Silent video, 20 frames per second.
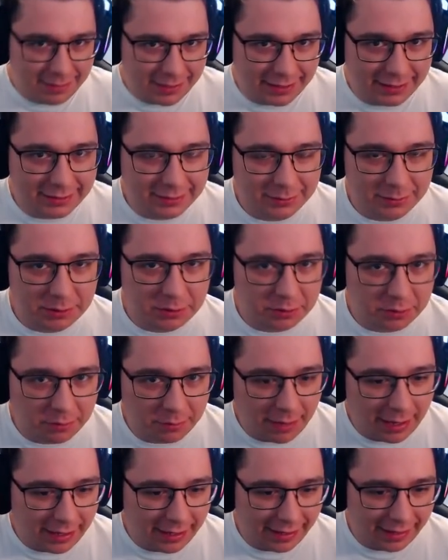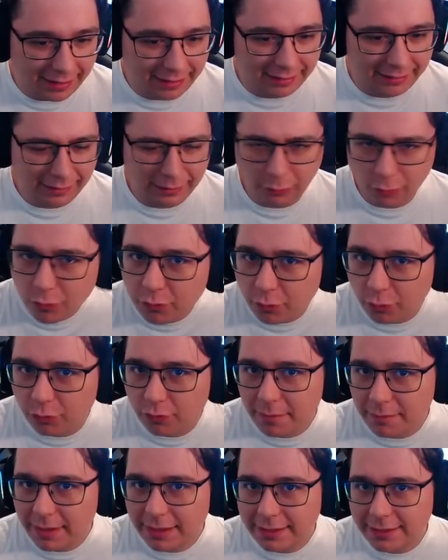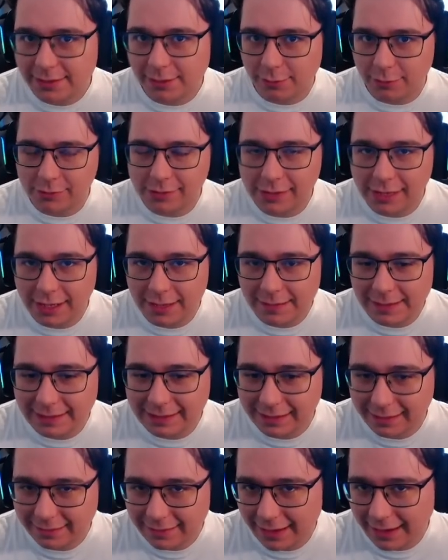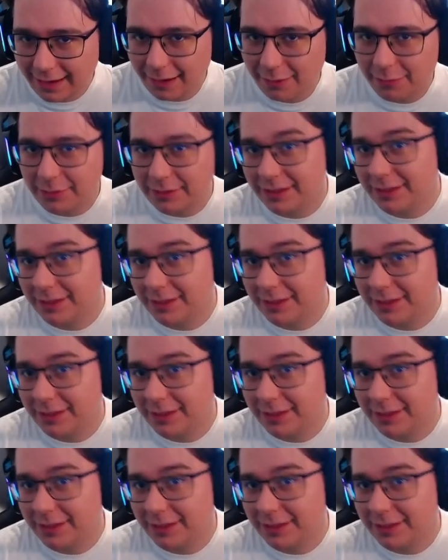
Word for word: perché se non ricordo male il gufo dovrebbe essere uno degli animali di Atena, quindi